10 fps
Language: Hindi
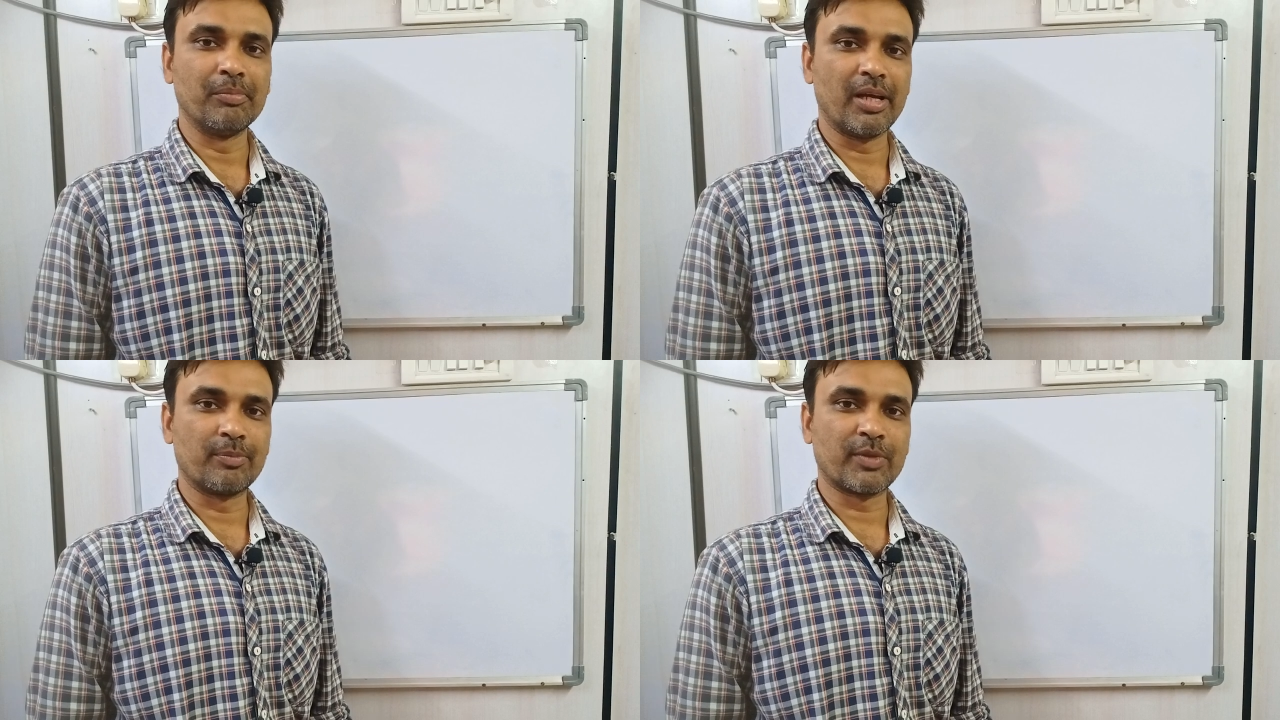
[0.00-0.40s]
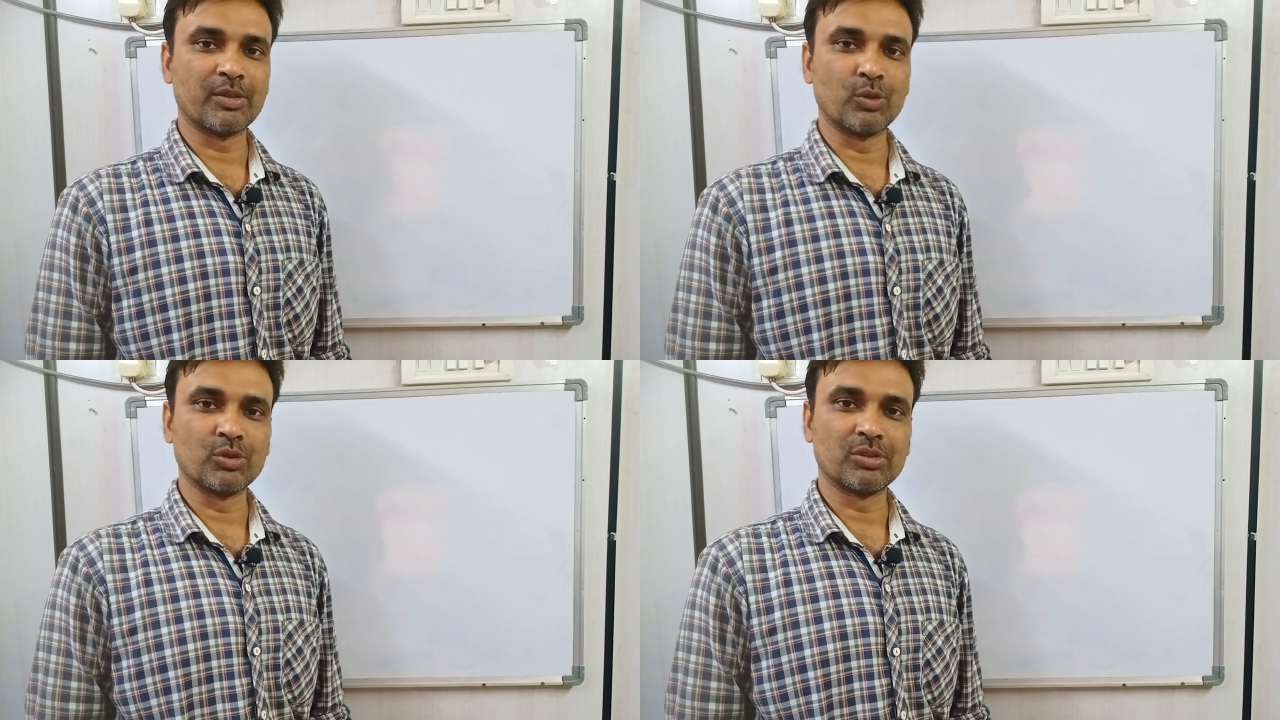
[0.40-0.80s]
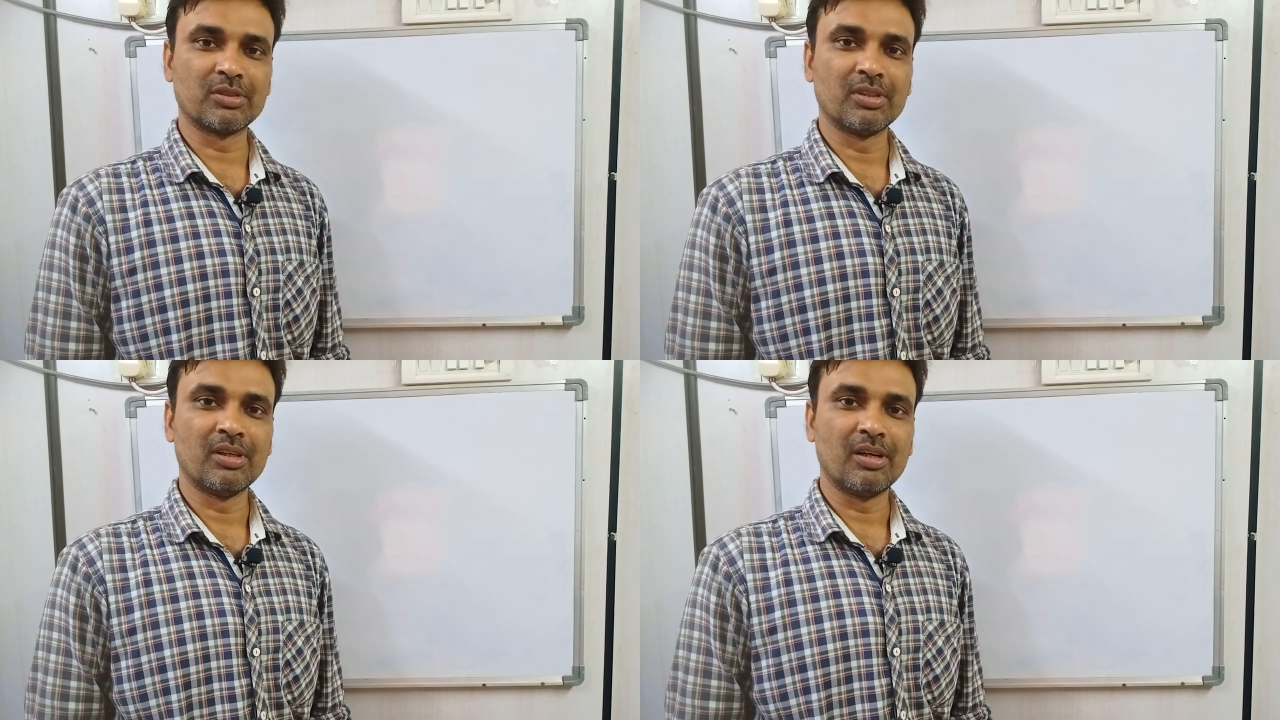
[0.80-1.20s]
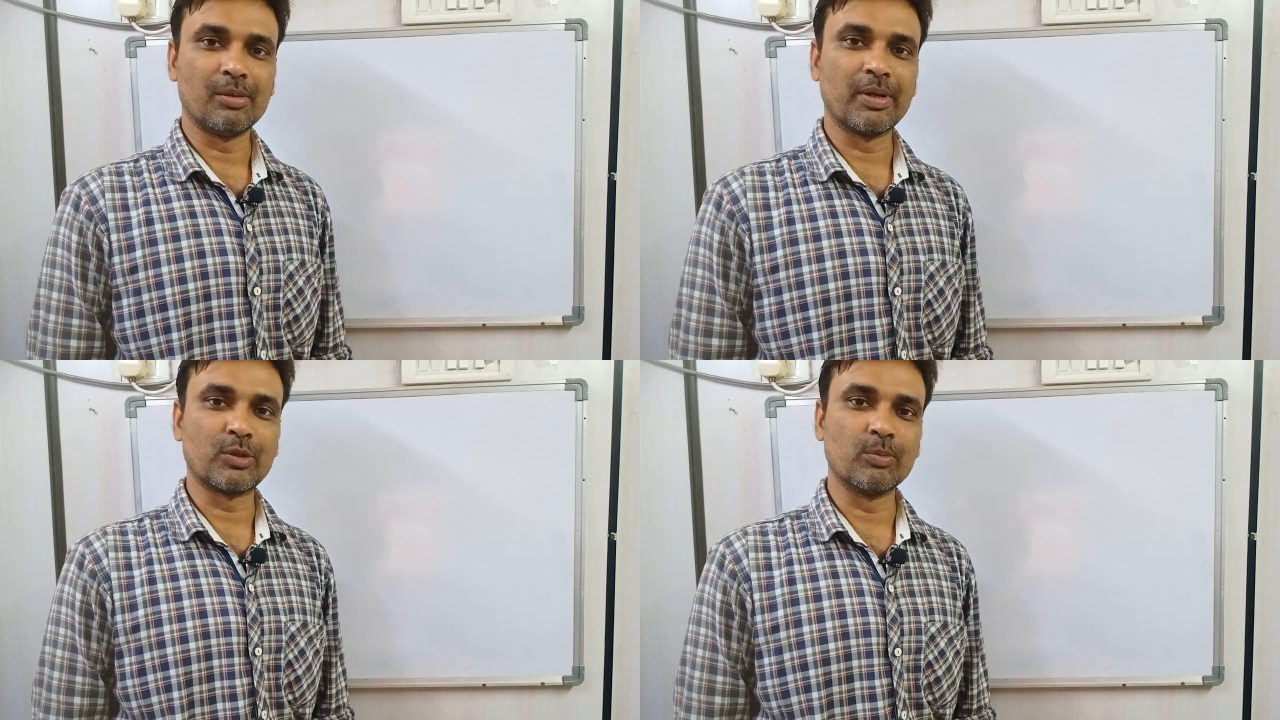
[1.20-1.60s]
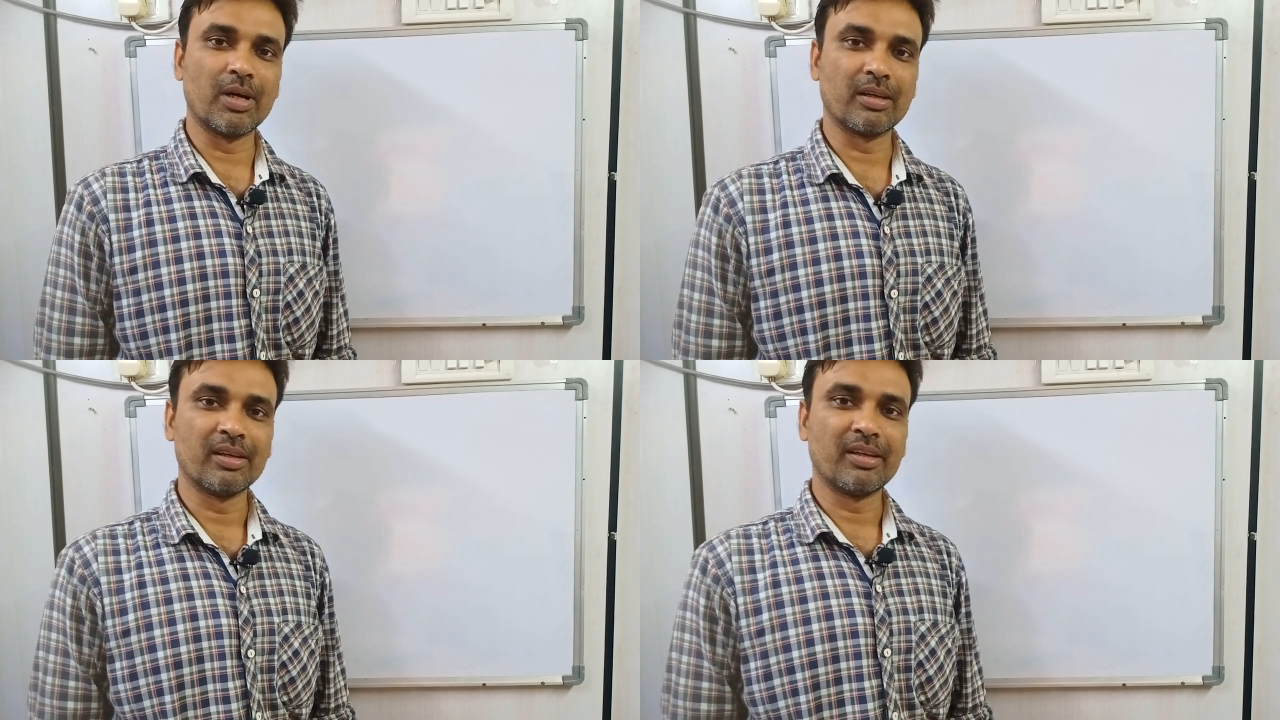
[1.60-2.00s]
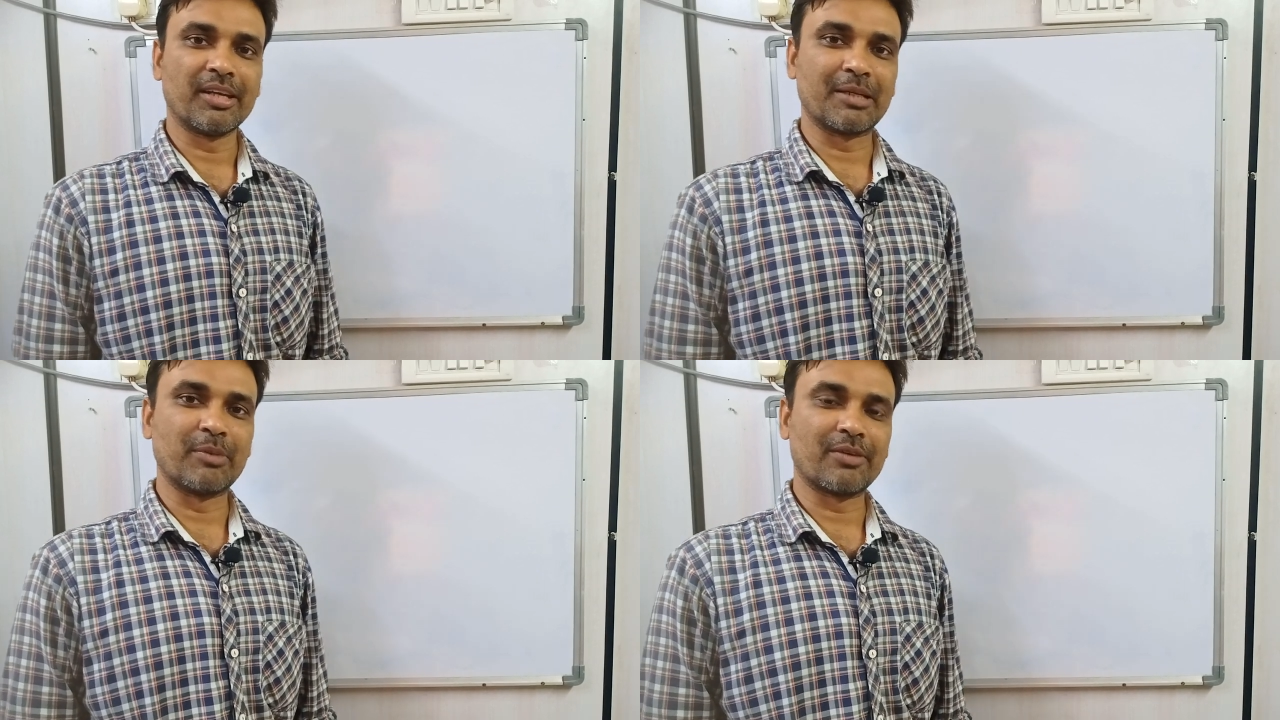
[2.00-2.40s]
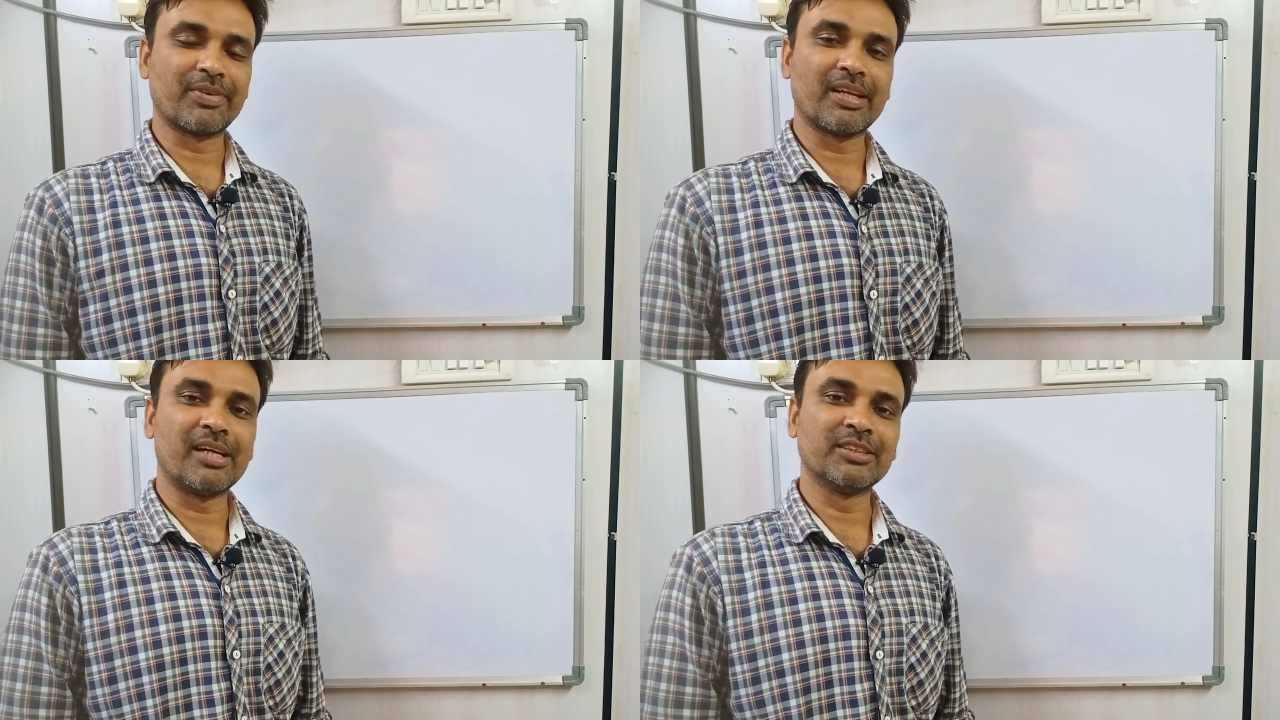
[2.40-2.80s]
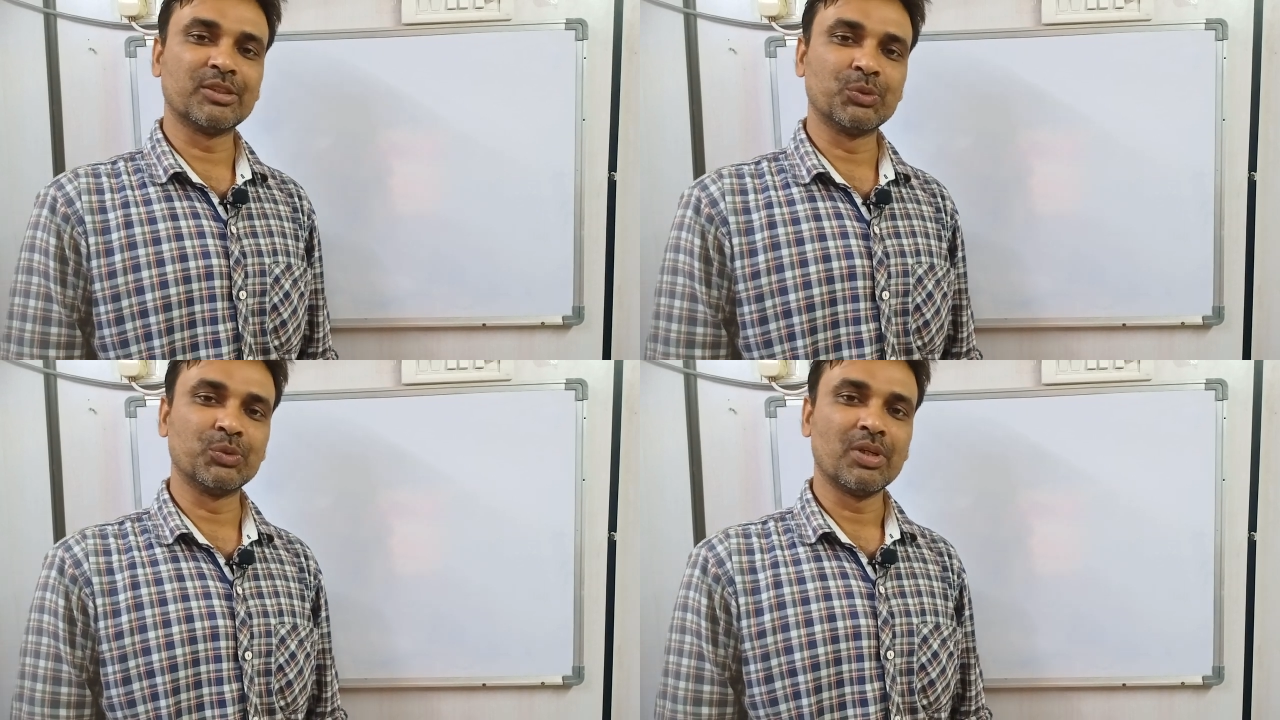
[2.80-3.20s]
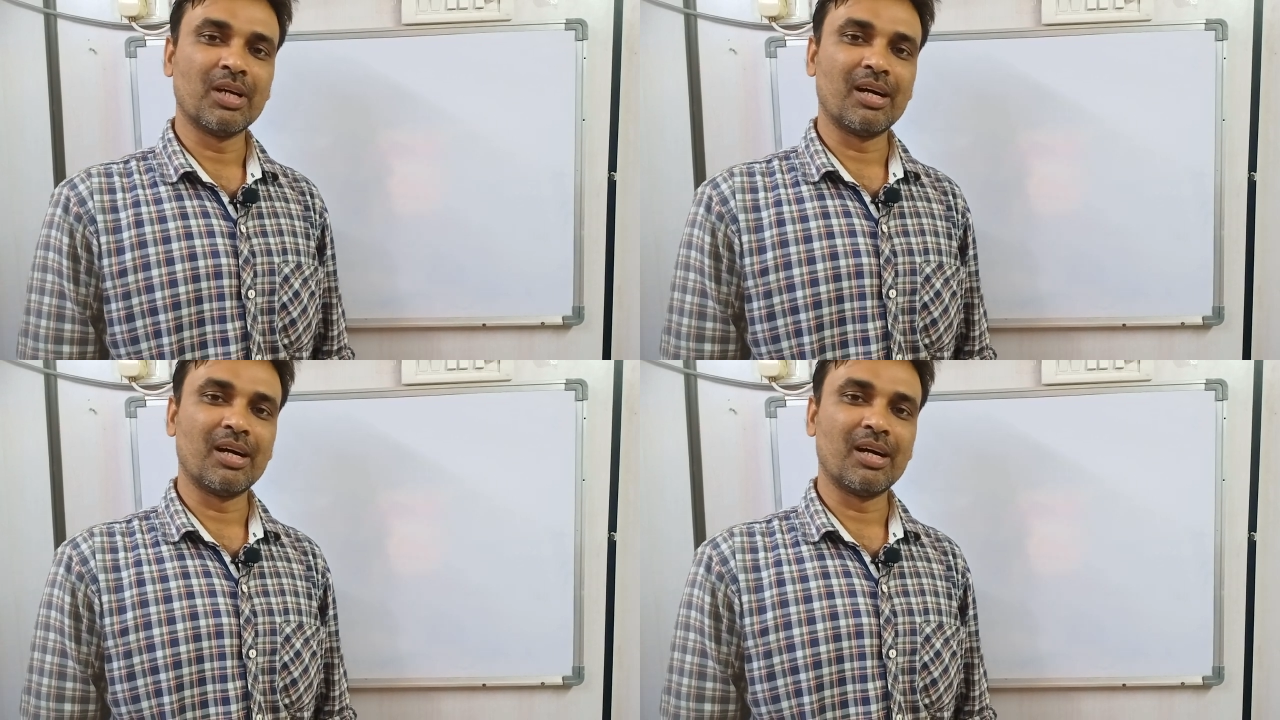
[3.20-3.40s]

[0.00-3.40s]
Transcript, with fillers: मैं आपका दोस्त अभय कुमार एक बार फिर हाजिर हूँ